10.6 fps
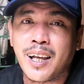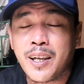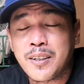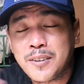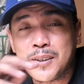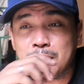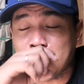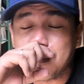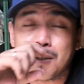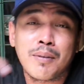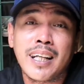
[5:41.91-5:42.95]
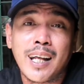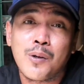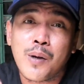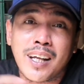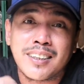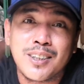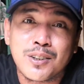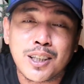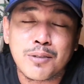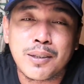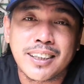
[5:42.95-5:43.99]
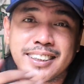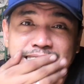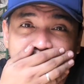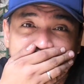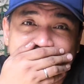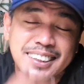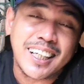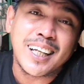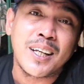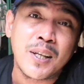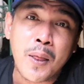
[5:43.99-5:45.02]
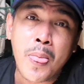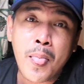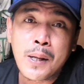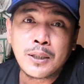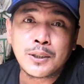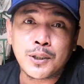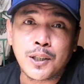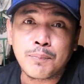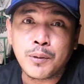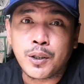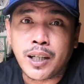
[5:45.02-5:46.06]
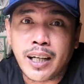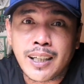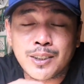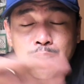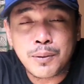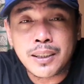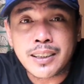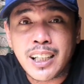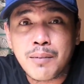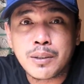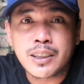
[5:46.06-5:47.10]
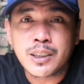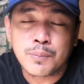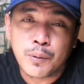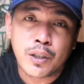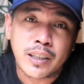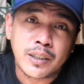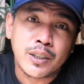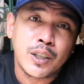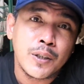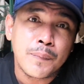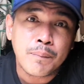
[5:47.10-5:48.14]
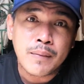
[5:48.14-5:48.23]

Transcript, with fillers: Uh, hindi ko na naman magagawa, hindi ko na naman kasi naulista. Sorry po, uh, sobrang salamat sa suporta nyo.